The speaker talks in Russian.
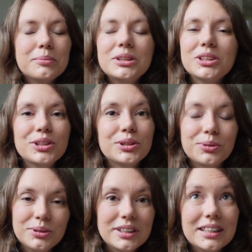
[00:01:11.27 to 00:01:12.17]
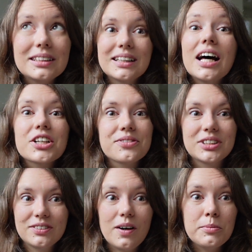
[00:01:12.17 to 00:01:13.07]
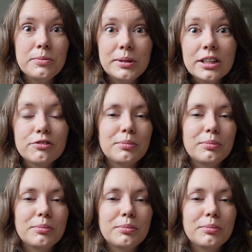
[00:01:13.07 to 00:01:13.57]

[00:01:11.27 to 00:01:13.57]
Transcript: обычный студент нашего с вами мира,